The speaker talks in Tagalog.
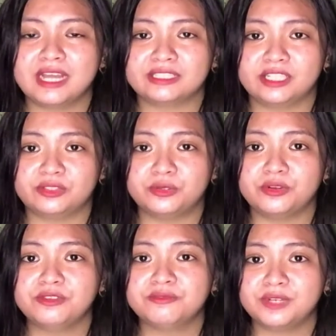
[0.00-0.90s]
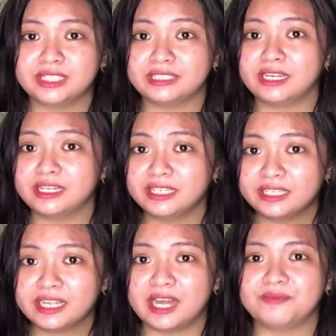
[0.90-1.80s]
natin to convert the
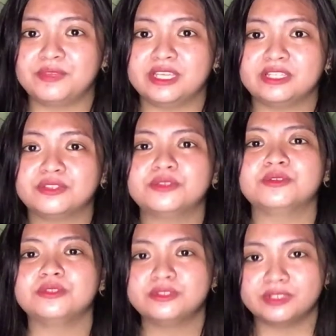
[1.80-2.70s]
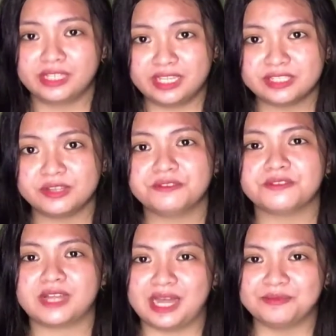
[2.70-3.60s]
hard copy to a soft
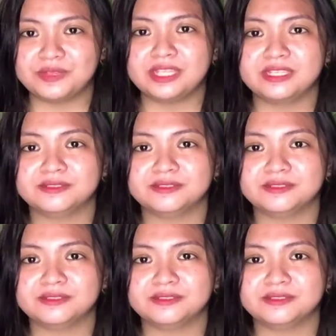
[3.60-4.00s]
copy.